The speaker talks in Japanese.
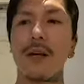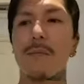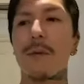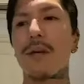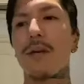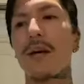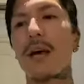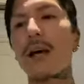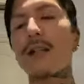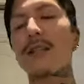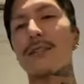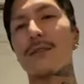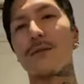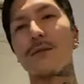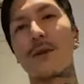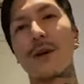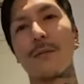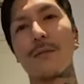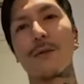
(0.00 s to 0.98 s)
あ、いかに
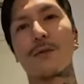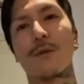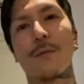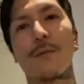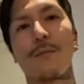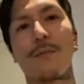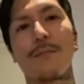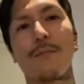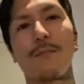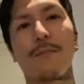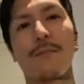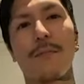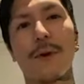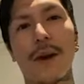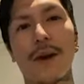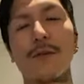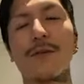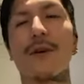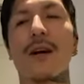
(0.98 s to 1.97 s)
その壁を取っ
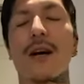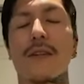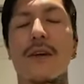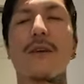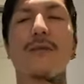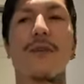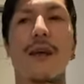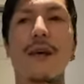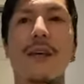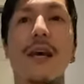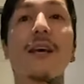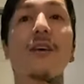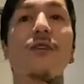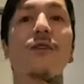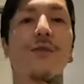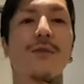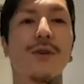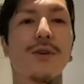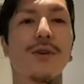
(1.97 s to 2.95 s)
払うかだよね
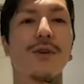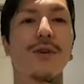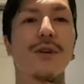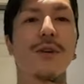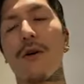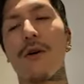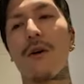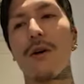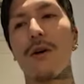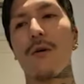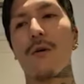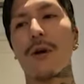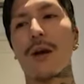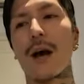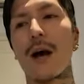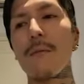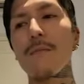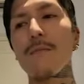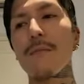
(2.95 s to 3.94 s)
結局俺
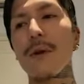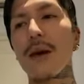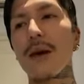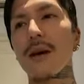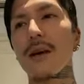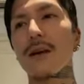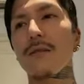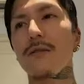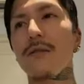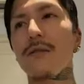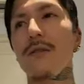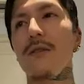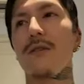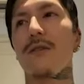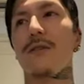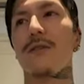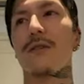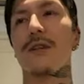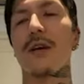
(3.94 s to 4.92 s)
顔面う
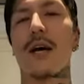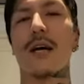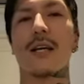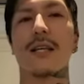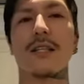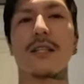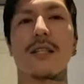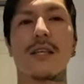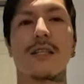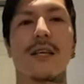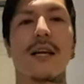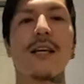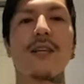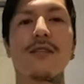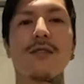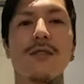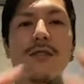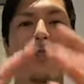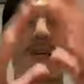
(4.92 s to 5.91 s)
んぬんって話に
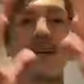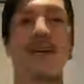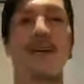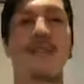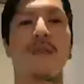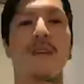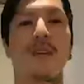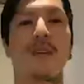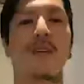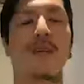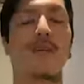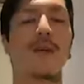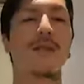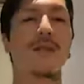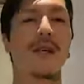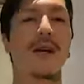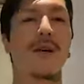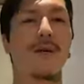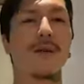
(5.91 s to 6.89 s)
最終的にネット
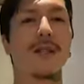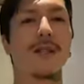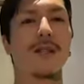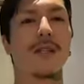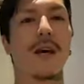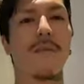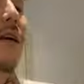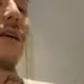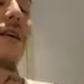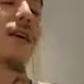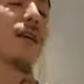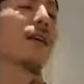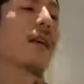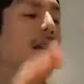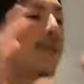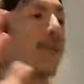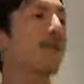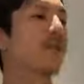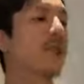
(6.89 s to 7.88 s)
はさ落ち着くえ
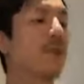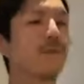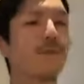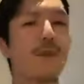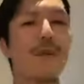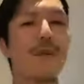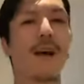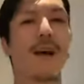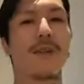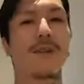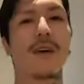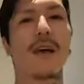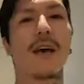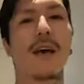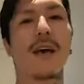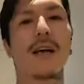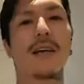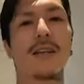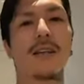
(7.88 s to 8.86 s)
結局ネットの中の
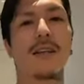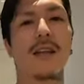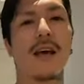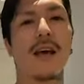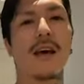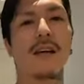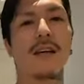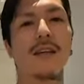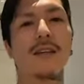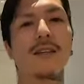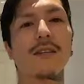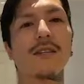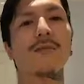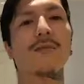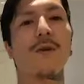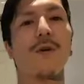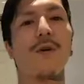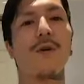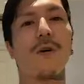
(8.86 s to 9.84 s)
見解っていっ
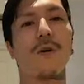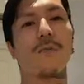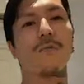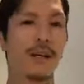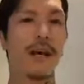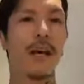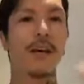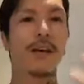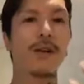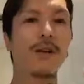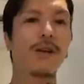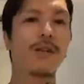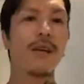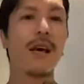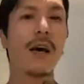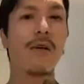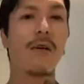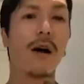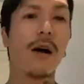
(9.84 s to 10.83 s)
つも結局
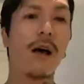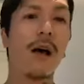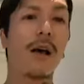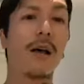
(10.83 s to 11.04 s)
最後は